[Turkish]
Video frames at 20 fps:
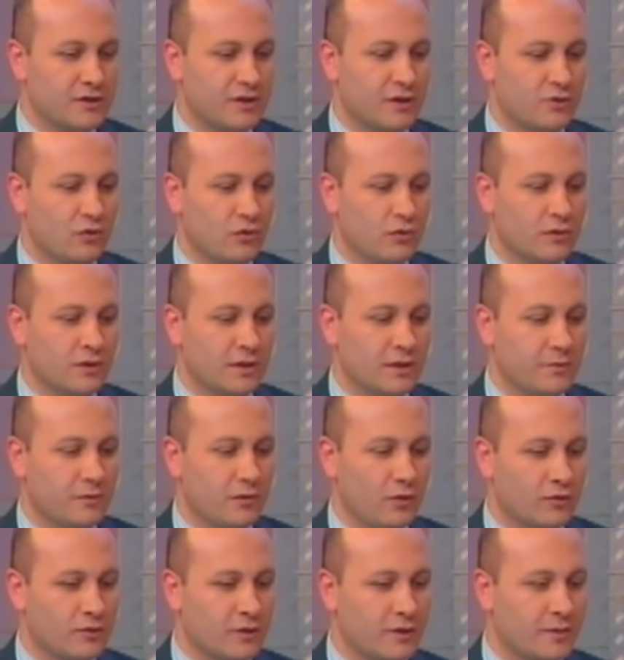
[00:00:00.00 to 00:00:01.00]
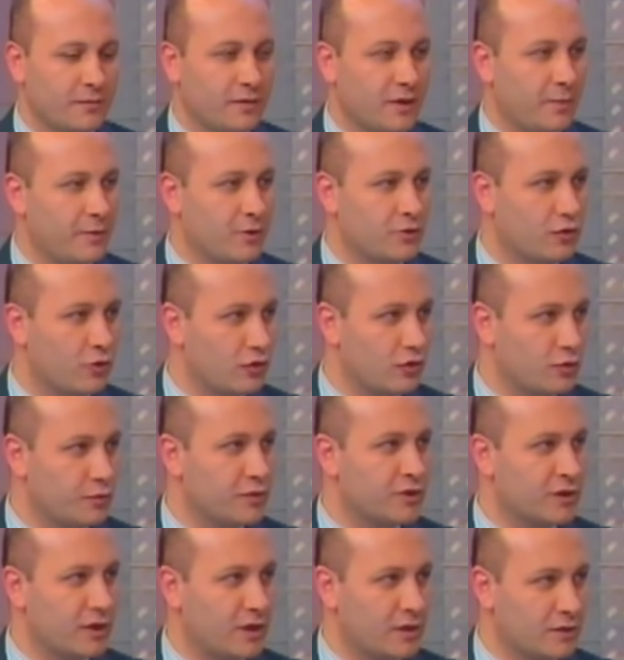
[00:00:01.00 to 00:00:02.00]
her şeyde olduğu gibi onda da bir
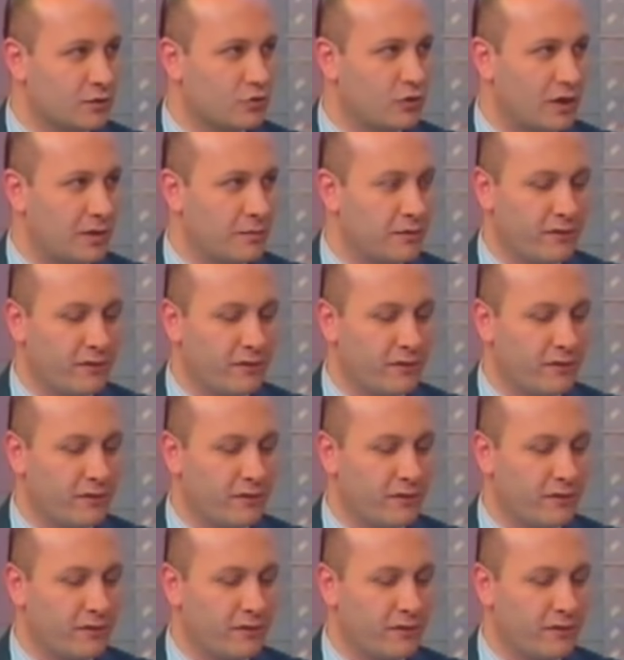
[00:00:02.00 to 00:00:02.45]
amatörlük, bir çıraklık